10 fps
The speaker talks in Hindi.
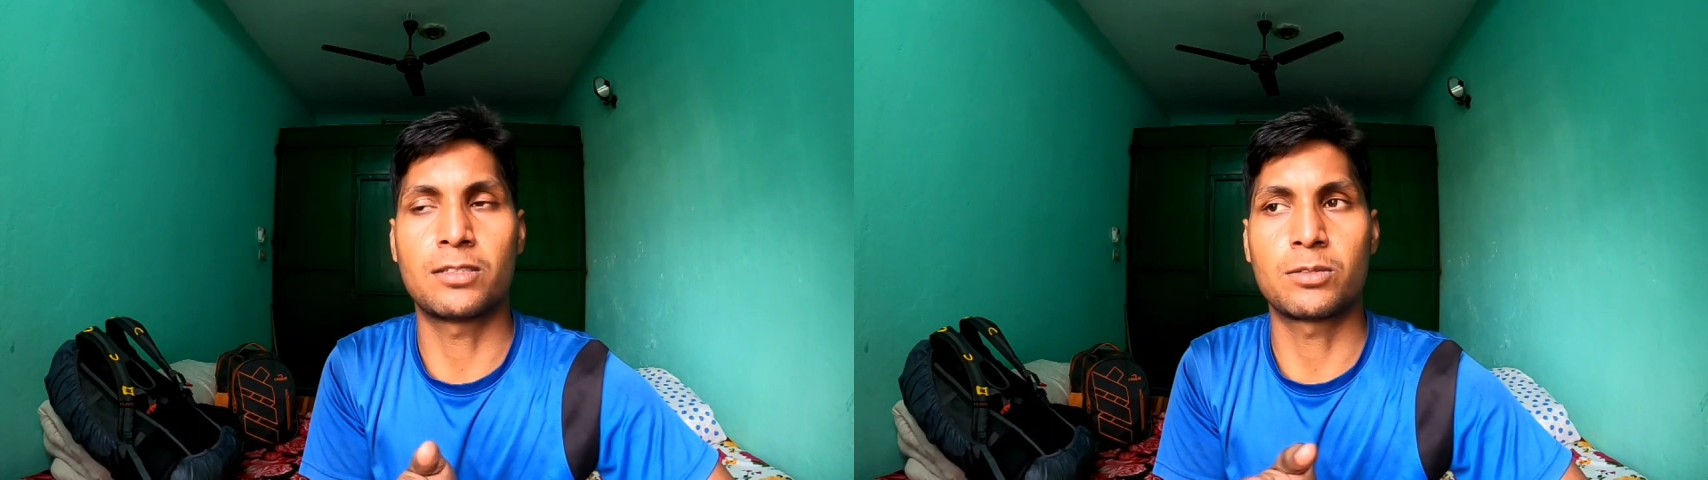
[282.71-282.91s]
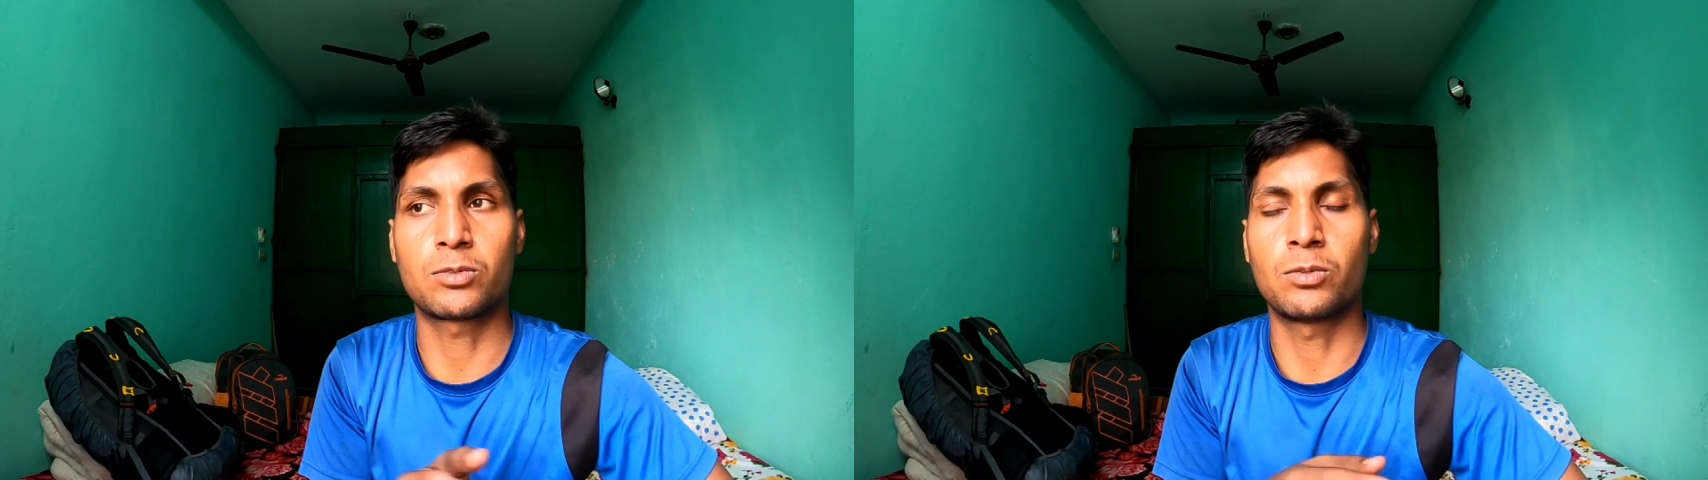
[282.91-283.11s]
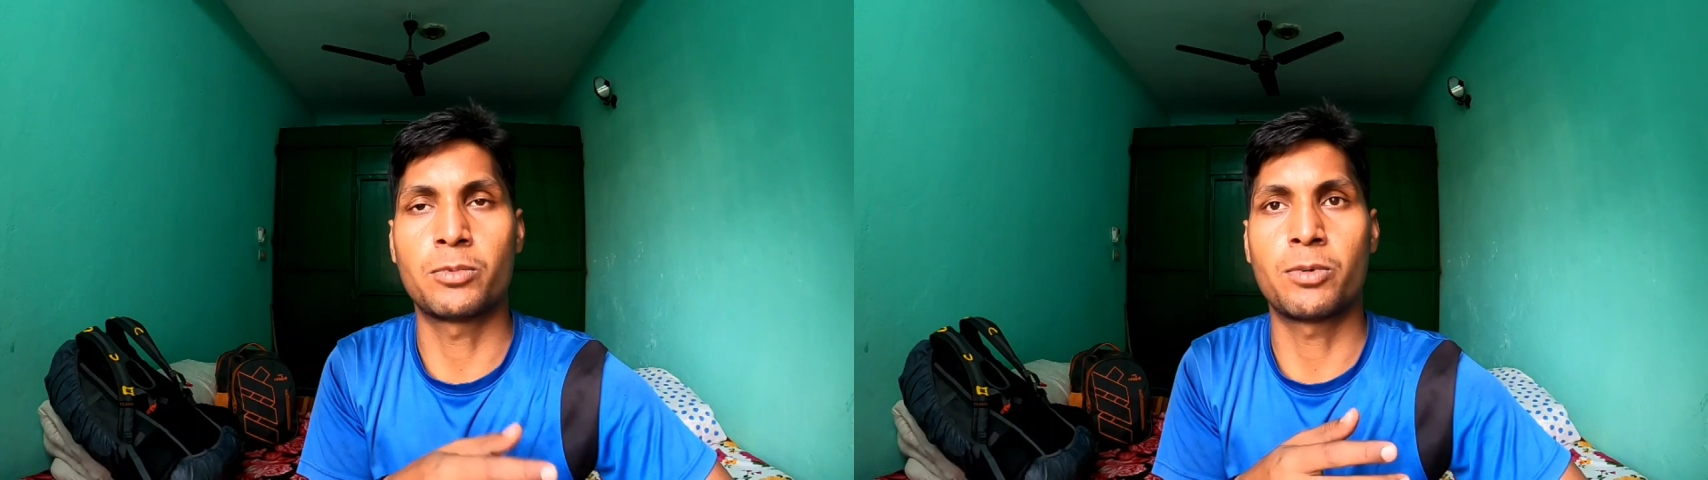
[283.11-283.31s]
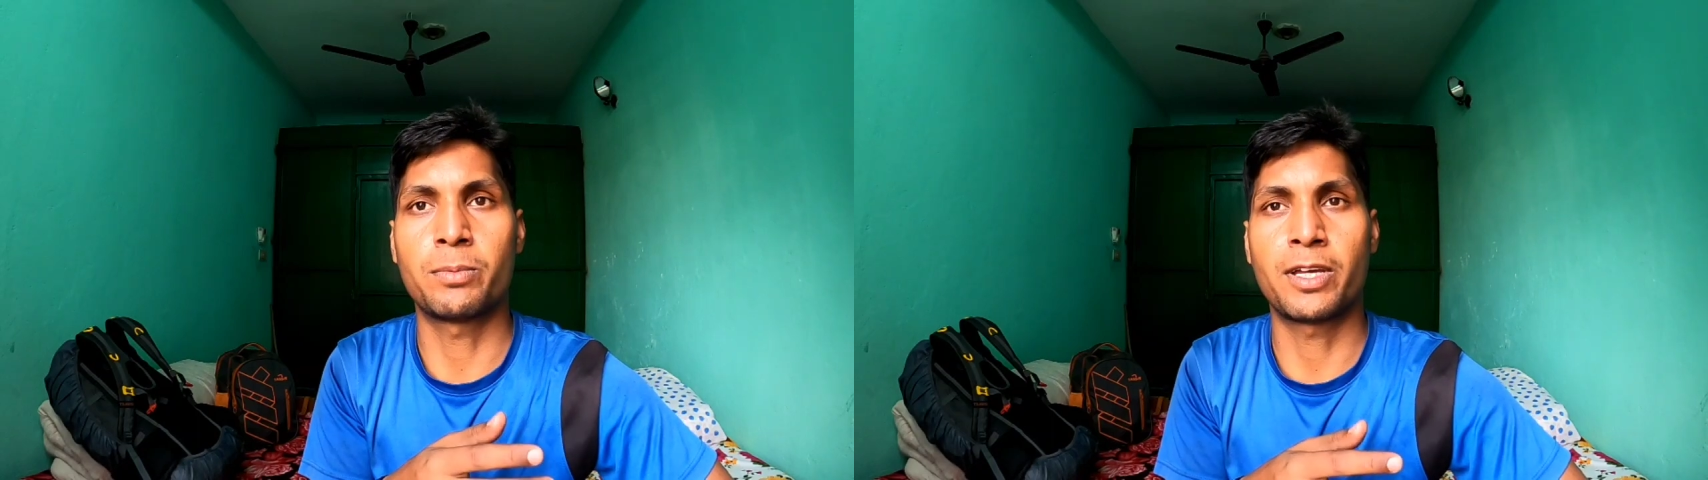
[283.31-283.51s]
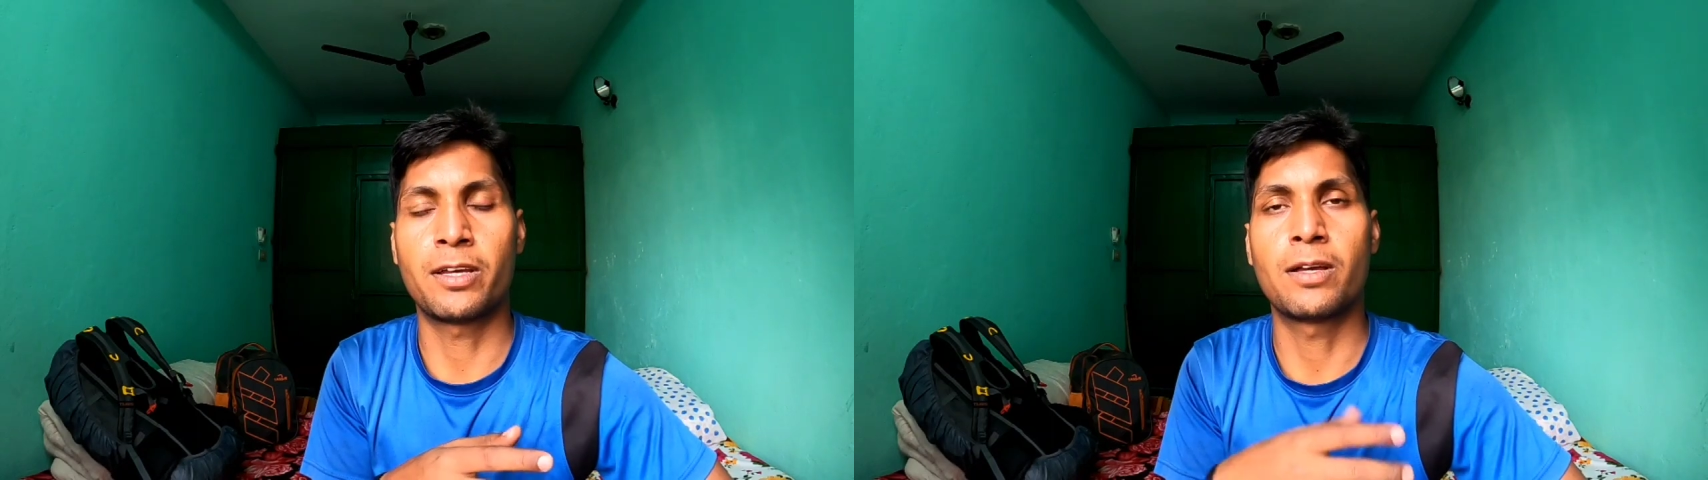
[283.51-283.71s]
जब
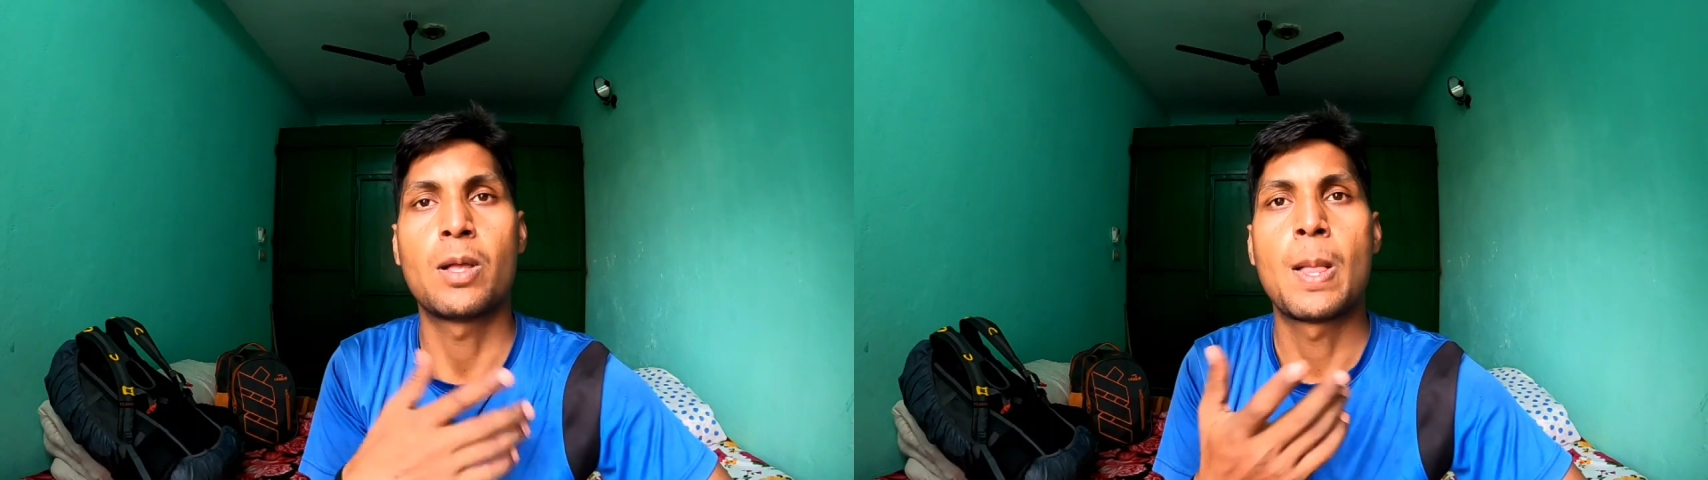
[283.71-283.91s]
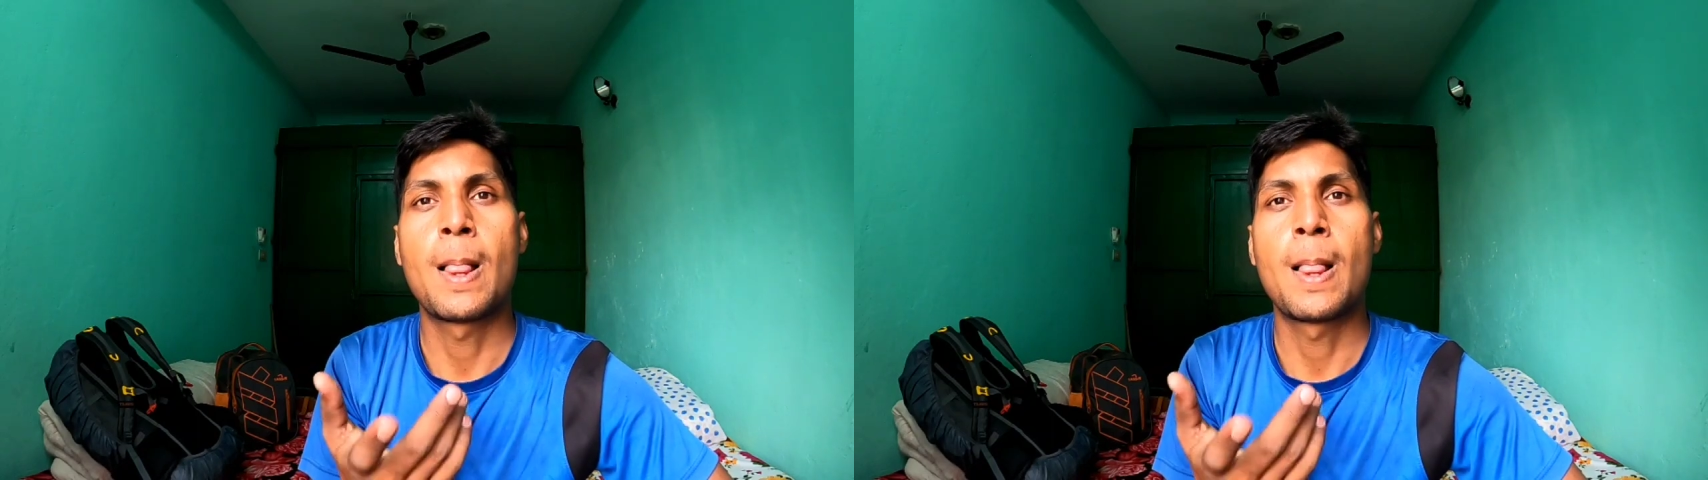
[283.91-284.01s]
सुमो में